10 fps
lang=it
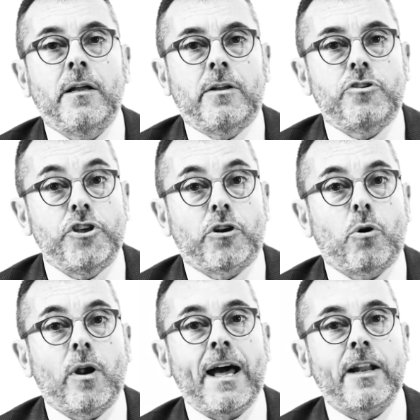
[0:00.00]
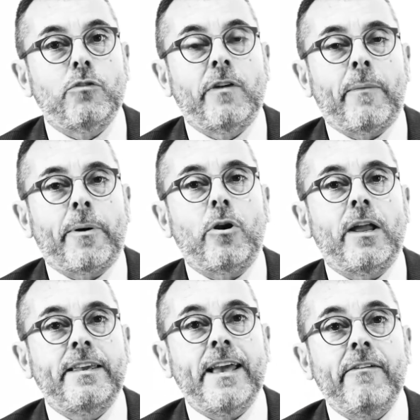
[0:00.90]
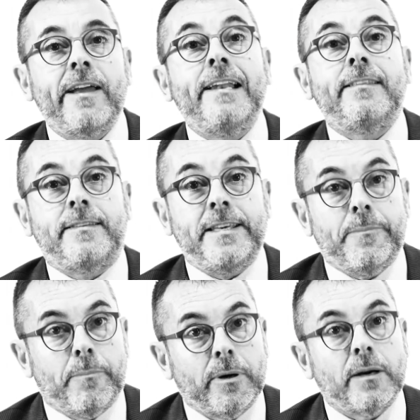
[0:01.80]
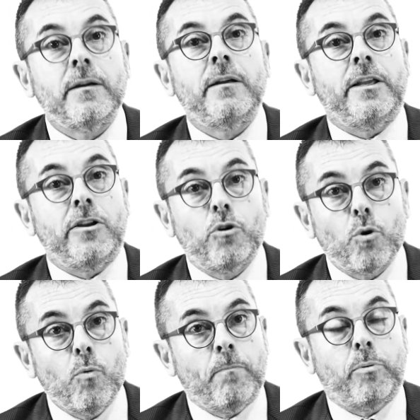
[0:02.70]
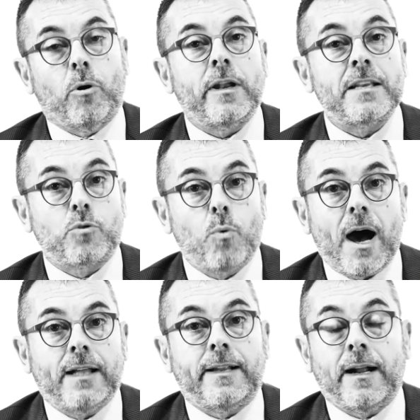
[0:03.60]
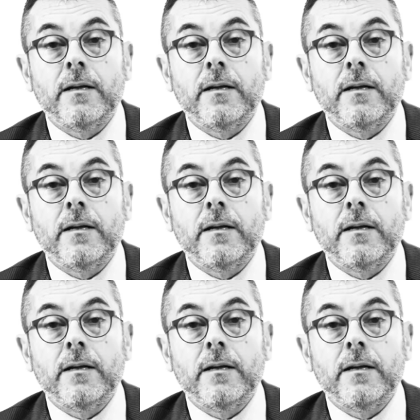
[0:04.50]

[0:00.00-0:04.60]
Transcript: circolare dove la parola chiave è il team, il gruppo, la squadra.